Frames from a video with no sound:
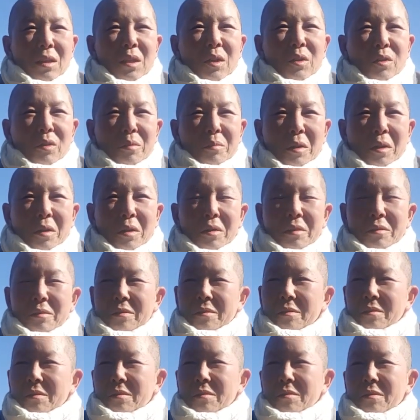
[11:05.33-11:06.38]
그리고 뭐
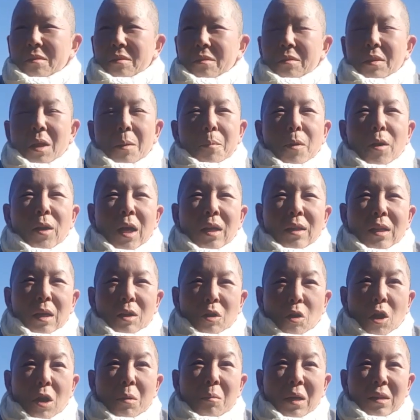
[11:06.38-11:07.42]
편한
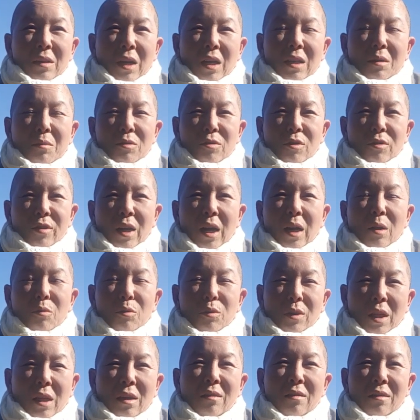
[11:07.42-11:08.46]
대로 여행만 다니면서 살아도
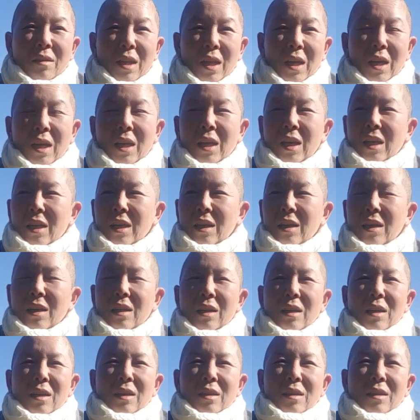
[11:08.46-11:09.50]
되는데
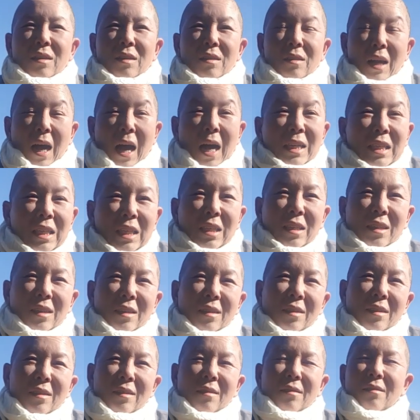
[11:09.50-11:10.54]
그건
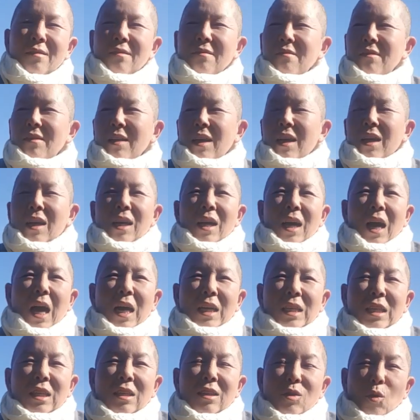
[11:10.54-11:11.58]
아직은
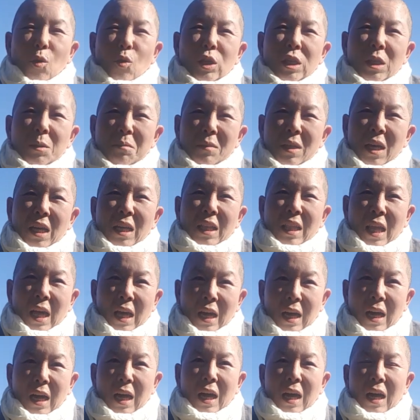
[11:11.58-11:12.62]
아직은 50대인
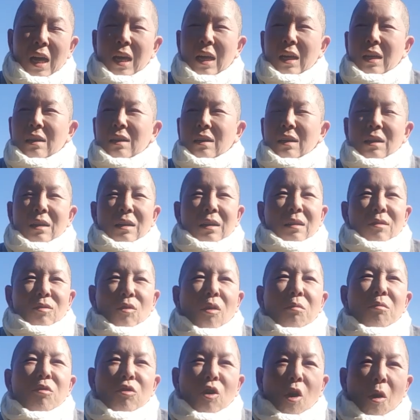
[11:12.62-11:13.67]
내가
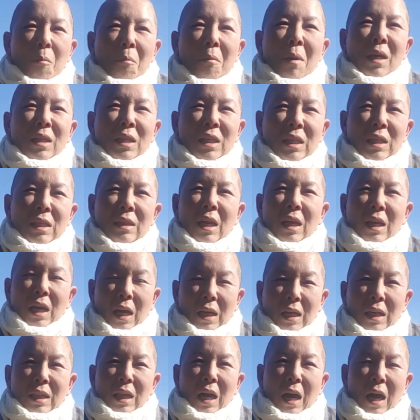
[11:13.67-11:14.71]
너무 건방진
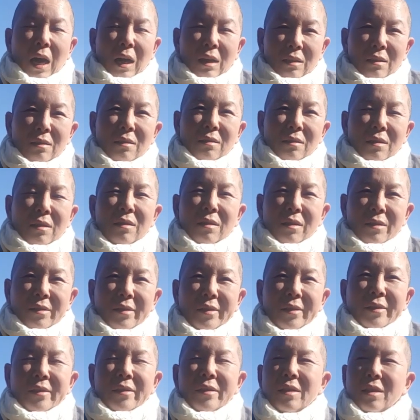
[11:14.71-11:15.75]
생각이다.
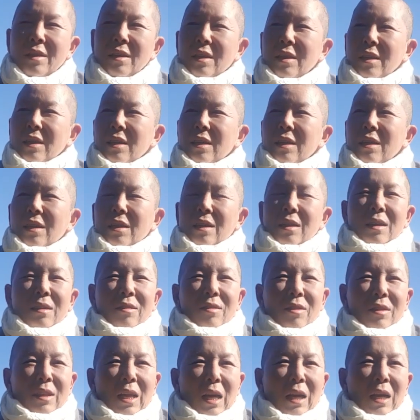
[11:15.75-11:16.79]
그것은.
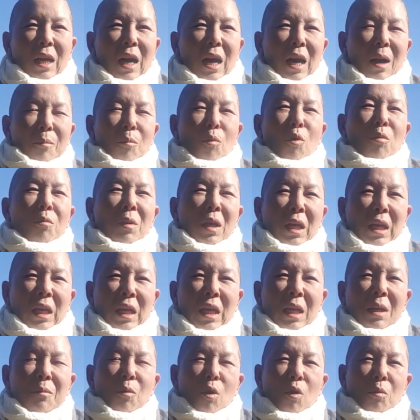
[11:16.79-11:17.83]
그래서 내가 몸이
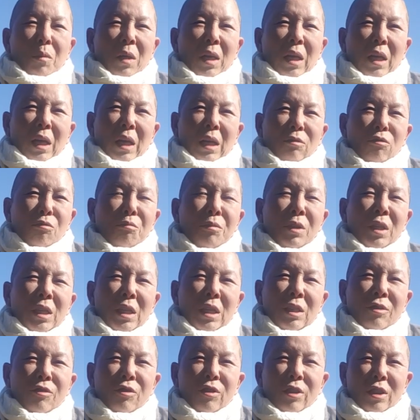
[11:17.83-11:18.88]
이 몸이
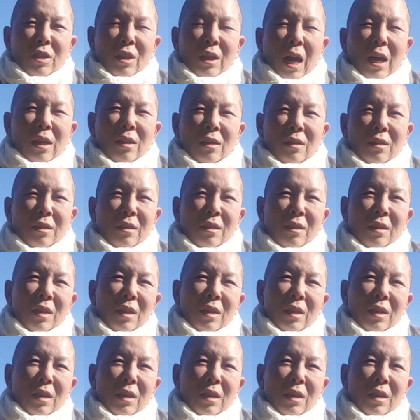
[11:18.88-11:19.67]
움직일 수 있는 한은